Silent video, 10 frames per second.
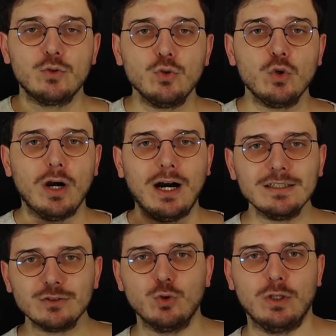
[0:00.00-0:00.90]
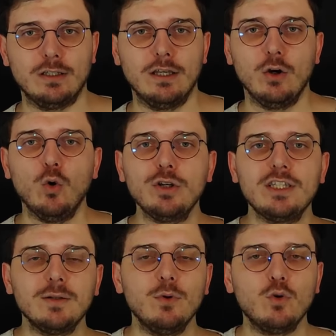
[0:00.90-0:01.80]
Çünkü asıl olan o
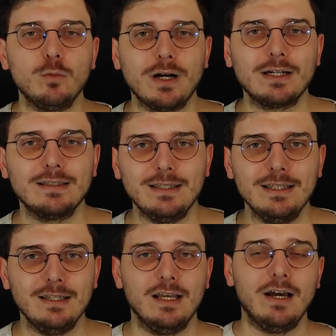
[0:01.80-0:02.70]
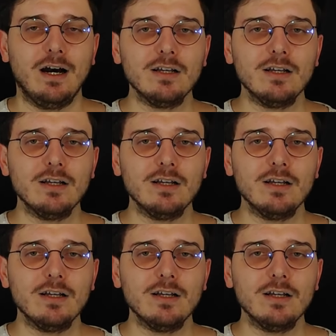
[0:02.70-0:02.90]
kitabı okumak değil,